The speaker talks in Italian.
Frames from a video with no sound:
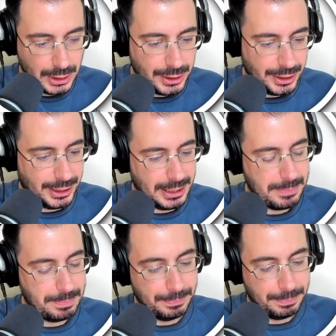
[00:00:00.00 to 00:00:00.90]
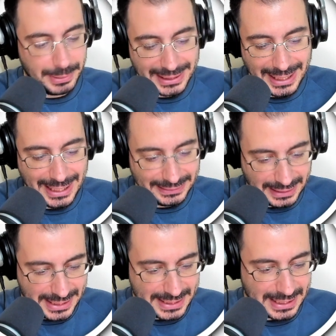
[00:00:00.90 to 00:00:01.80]
eh, ehm, perché è
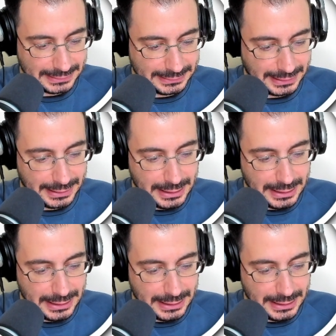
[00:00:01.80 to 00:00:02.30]
interessante?